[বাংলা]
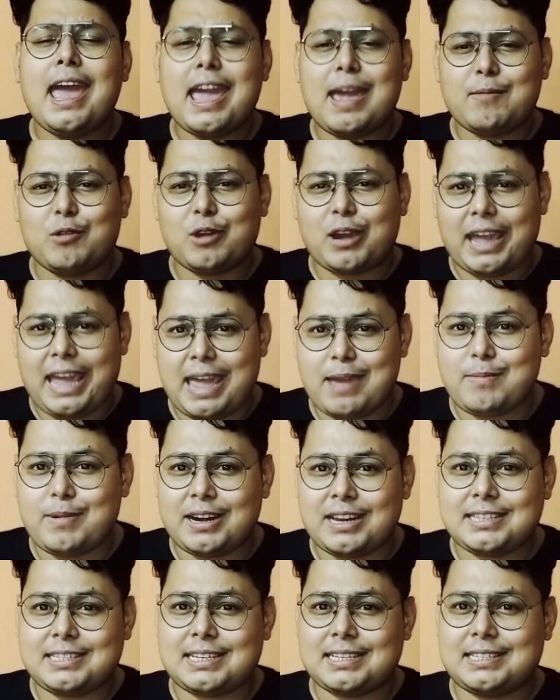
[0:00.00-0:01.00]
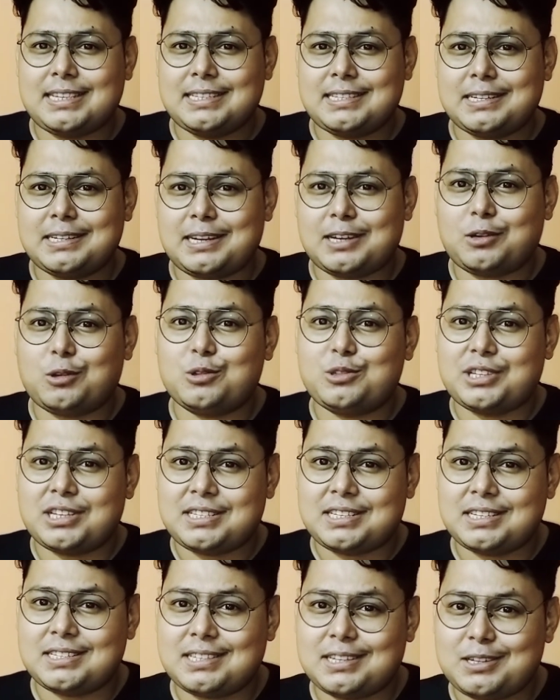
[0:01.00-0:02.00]
এবং এবারে যে সিজনটা করছে
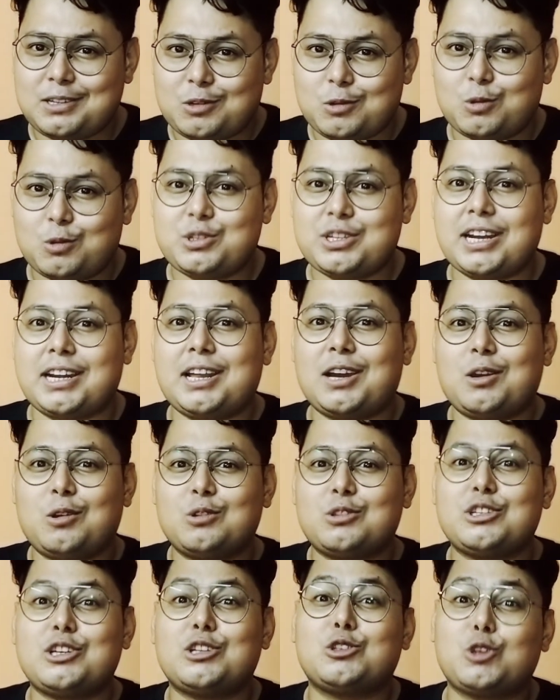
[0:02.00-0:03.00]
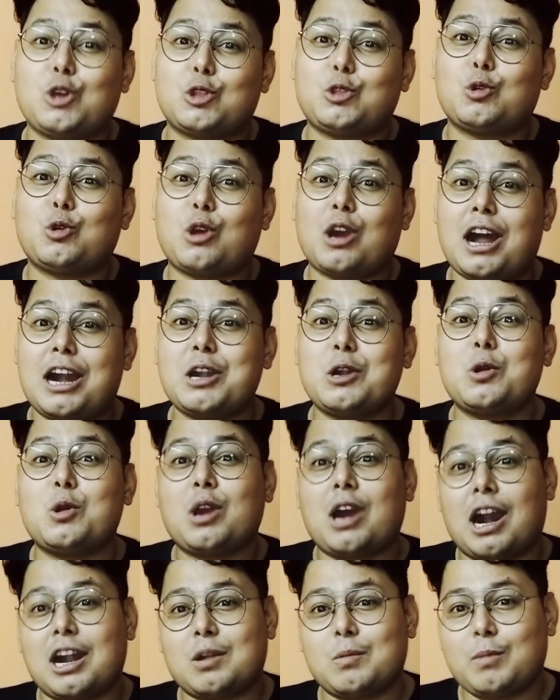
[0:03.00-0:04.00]
সিজন টু সেটা হচ্ছে যত কাণ্ড
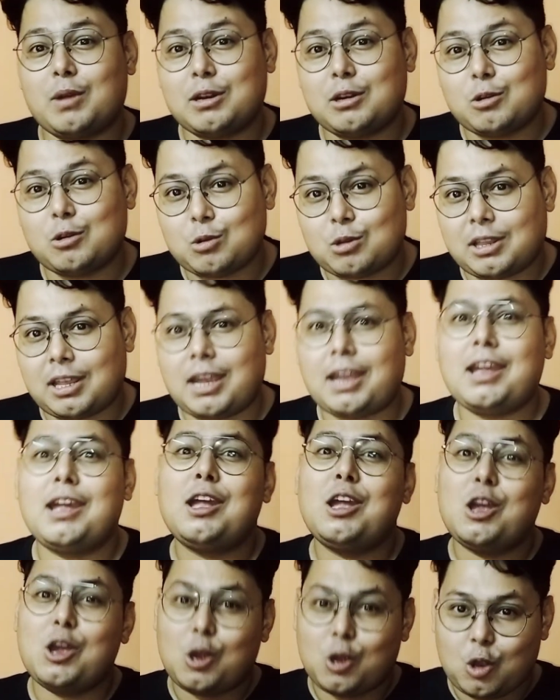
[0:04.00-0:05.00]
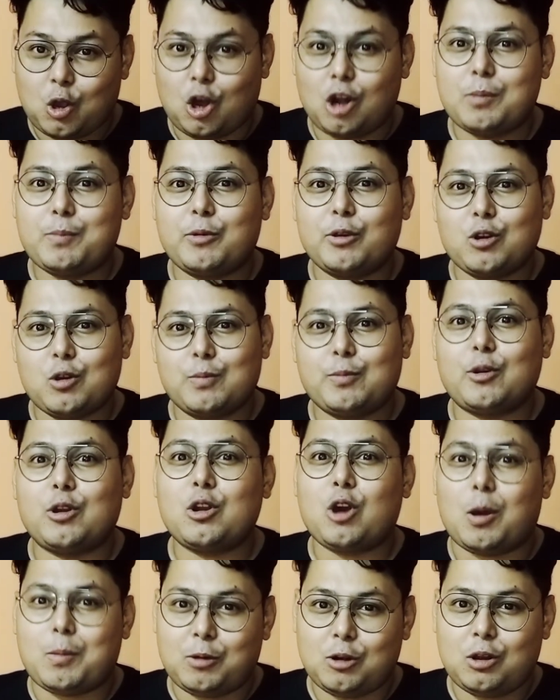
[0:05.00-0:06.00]
কাঠমান্ডুতে গল্পের উপর
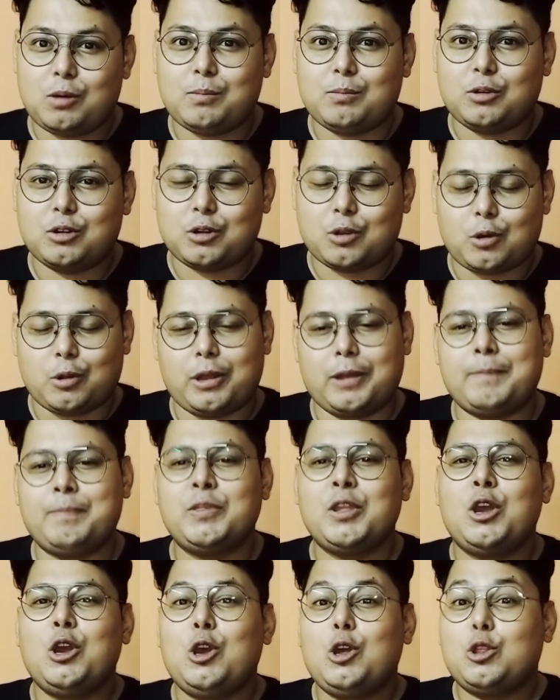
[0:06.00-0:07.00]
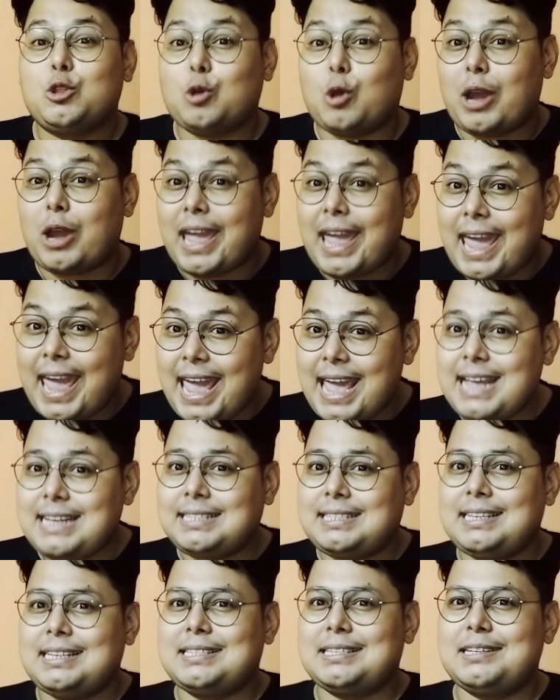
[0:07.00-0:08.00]
অবলম্বন করে তো এই
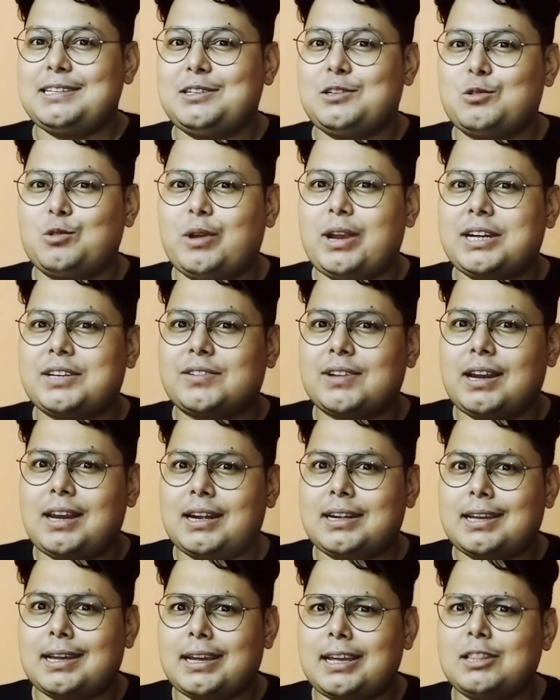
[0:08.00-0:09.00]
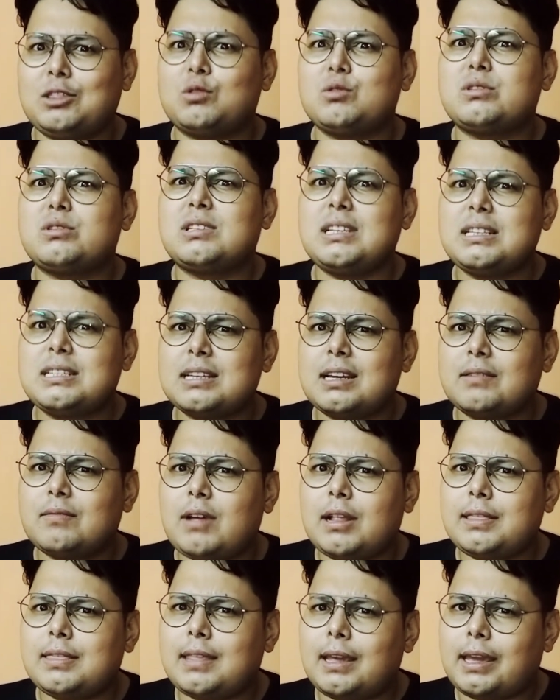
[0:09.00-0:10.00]
সিজন টু এর ট্রেলারটা কিন্তু সিজন
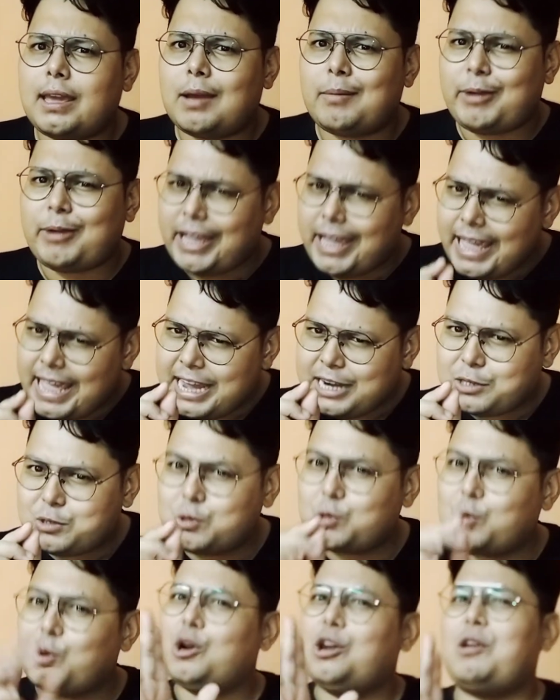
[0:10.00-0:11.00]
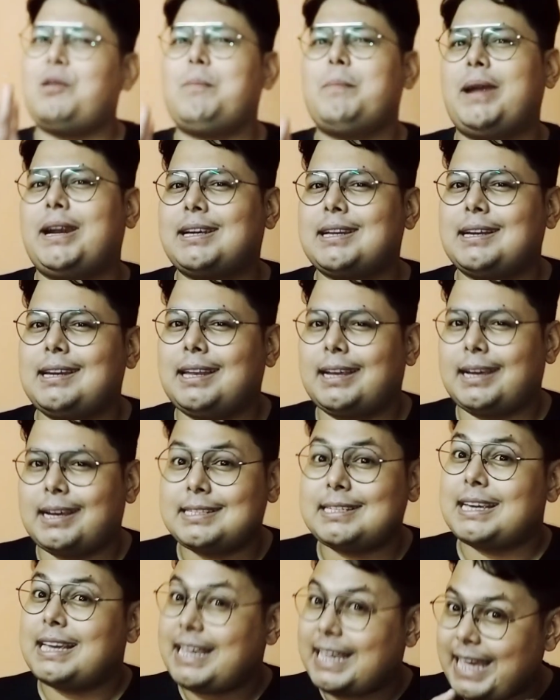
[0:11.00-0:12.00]
ওয়ান থেকে আমার একটু হলেও বেটার
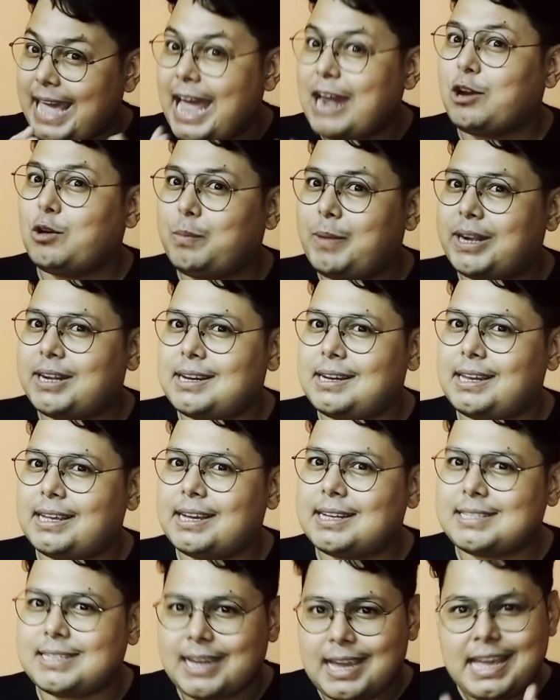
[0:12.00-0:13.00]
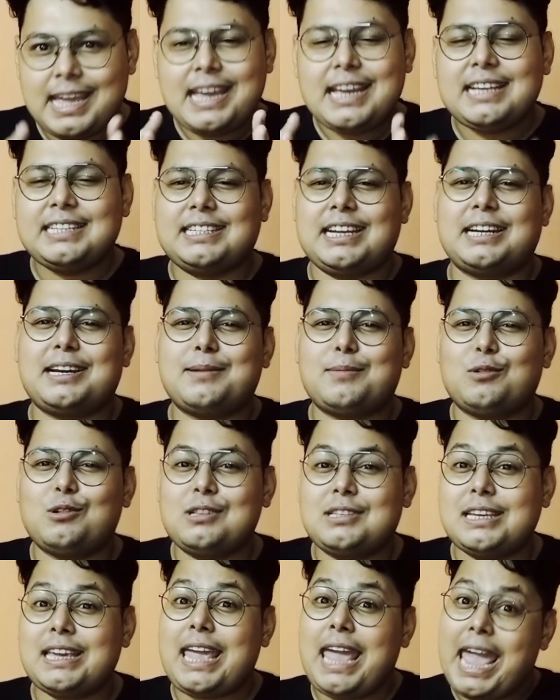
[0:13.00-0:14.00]
লেগেছে কেন বেটার লেগেছে সেটা
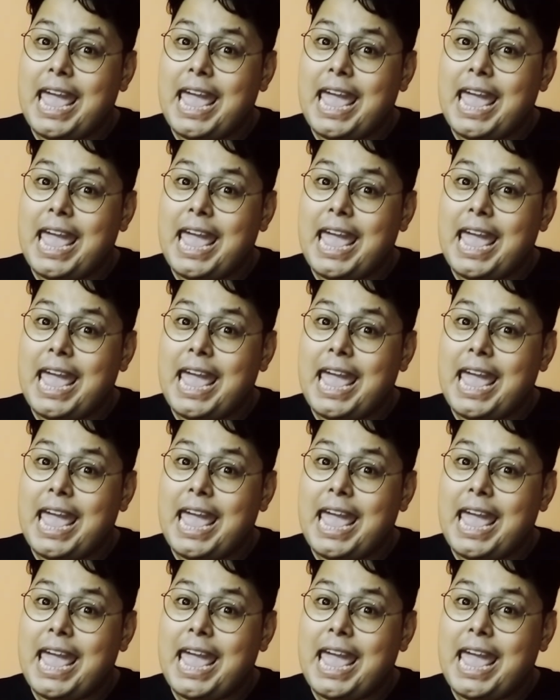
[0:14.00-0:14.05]
বলছি